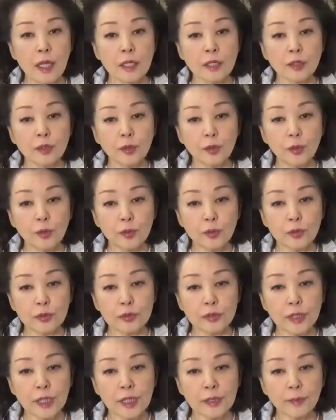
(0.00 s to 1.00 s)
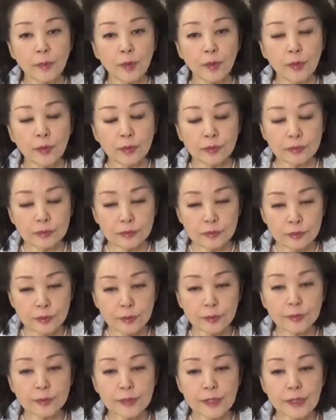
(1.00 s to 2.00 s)
日本国が今本
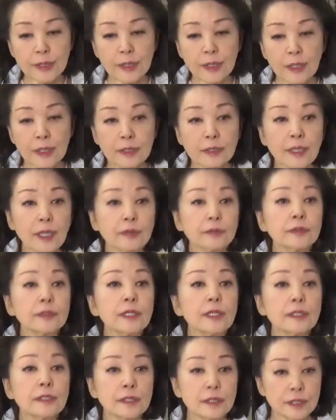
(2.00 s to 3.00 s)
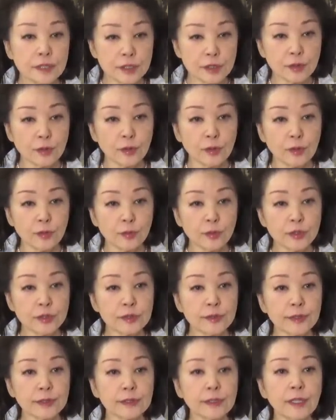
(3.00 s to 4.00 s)
当に100年に一度、もし
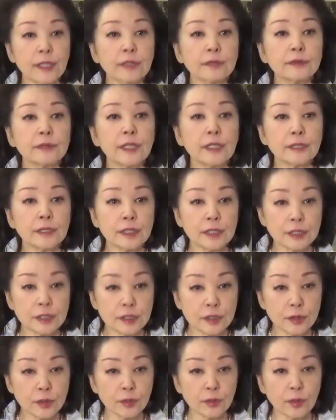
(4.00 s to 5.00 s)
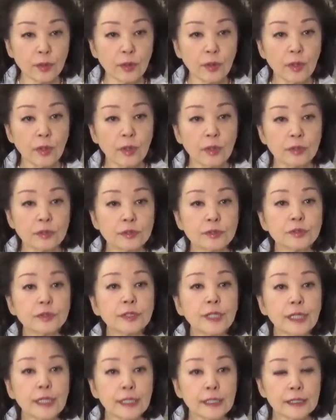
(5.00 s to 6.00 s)
くは200年に一度の重
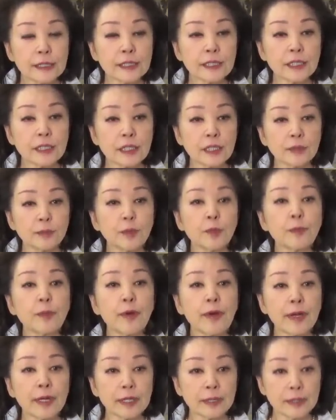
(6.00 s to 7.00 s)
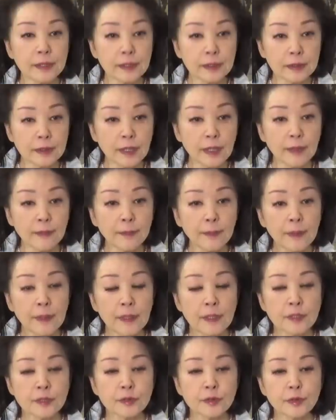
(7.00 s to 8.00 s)
大な危機に見舞われていて、
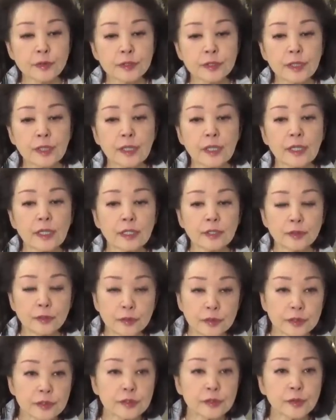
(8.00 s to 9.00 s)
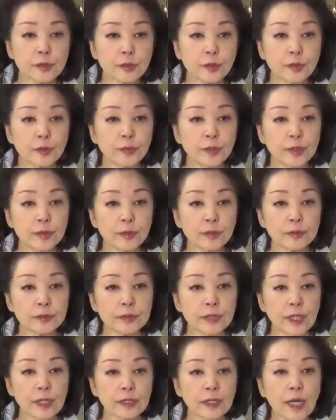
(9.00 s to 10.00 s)
そして唯一の同盟
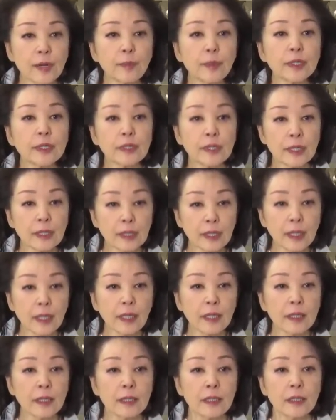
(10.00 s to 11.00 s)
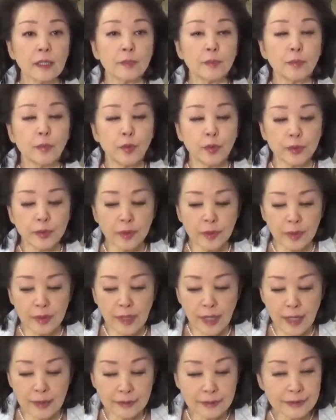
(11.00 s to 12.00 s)
国であるアメリカがもう
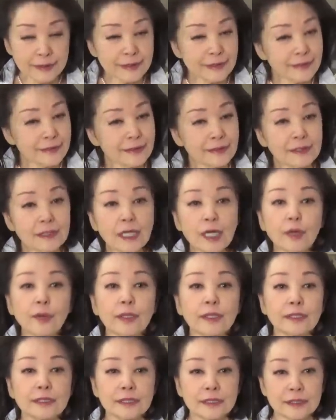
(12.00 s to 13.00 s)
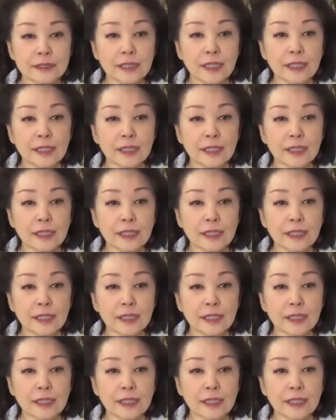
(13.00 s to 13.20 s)
確実に変わりつつあ